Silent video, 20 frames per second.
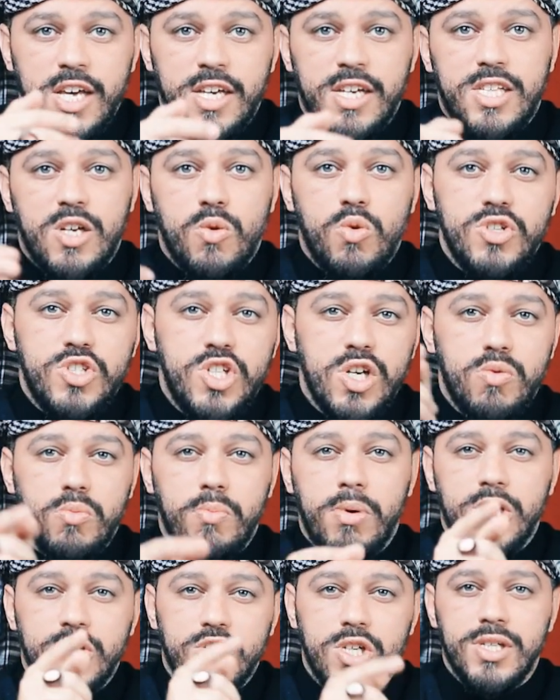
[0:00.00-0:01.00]
يتوجه
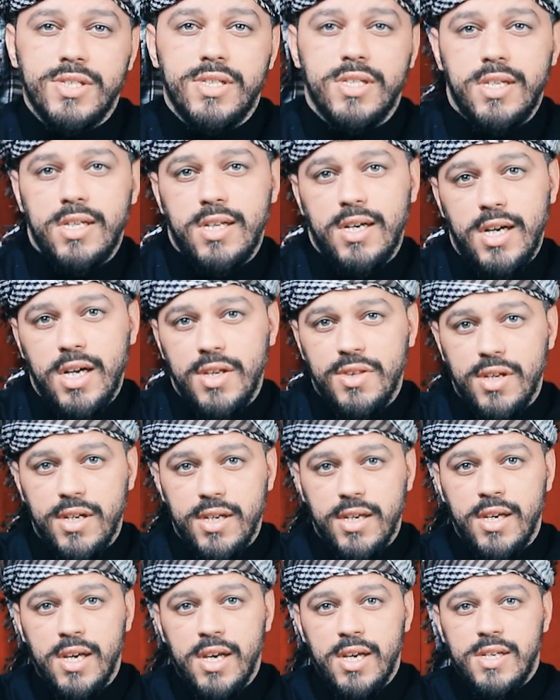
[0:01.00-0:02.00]
مباشرة إلى
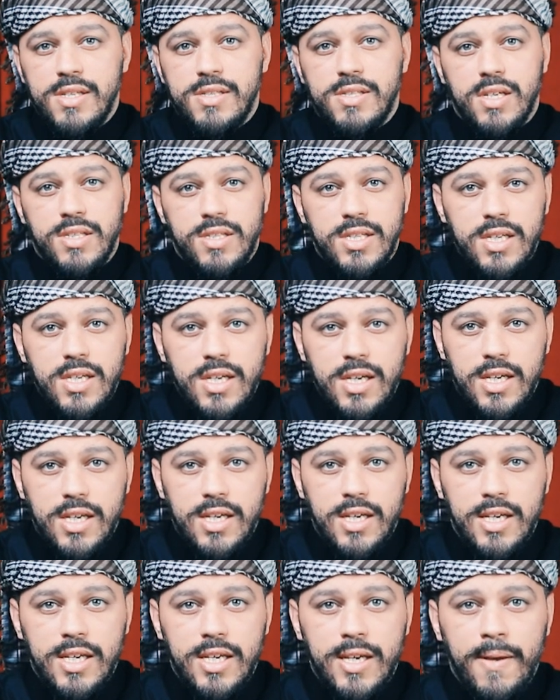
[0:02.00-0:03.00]
حظر
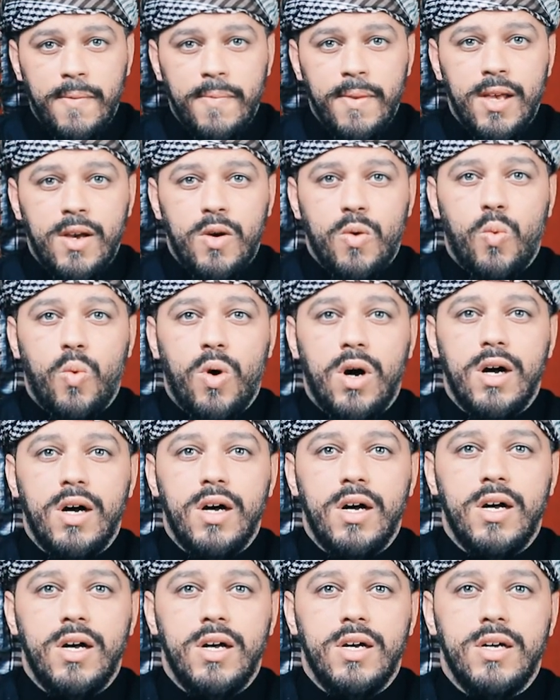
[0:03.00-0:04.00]
صديقه
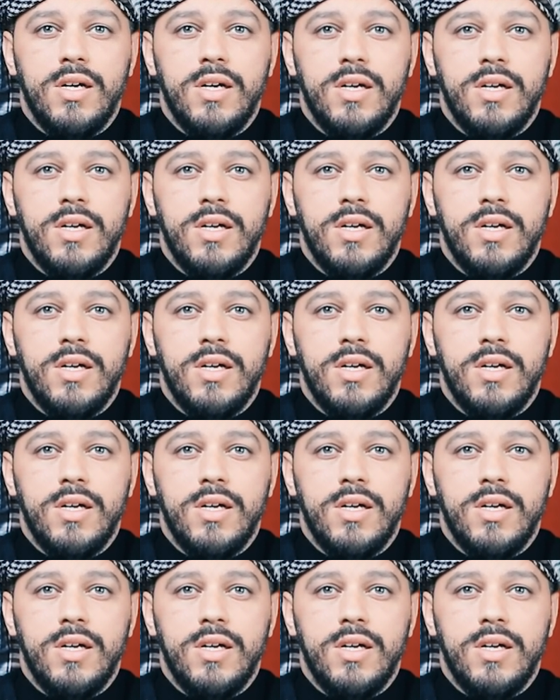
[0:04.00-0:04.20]
ومنعه